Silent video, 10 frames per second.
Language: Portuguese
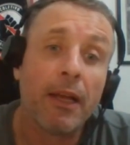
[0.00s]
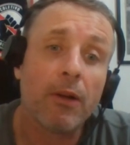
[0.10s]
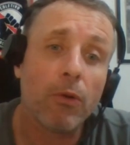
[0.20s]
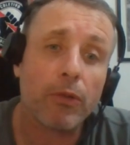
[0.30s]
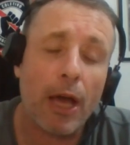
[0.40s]

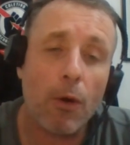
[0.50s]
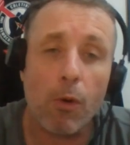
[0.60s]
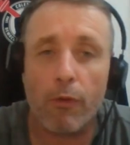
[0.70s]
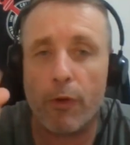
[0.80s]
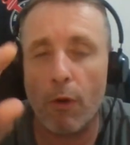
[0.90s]
O
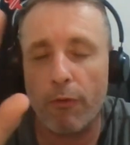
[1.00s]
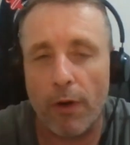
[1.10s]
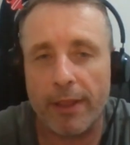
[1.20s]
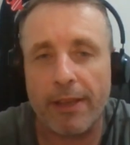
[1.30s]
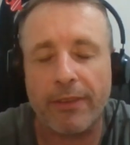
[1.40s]
Daronco ficou
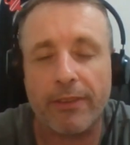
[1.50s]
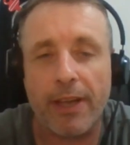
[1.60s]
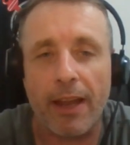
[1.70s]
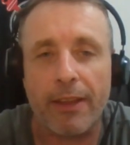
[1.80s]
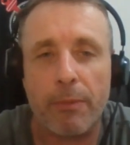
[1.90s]
fora dessa
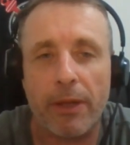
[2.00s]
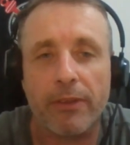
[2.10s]
escala do meio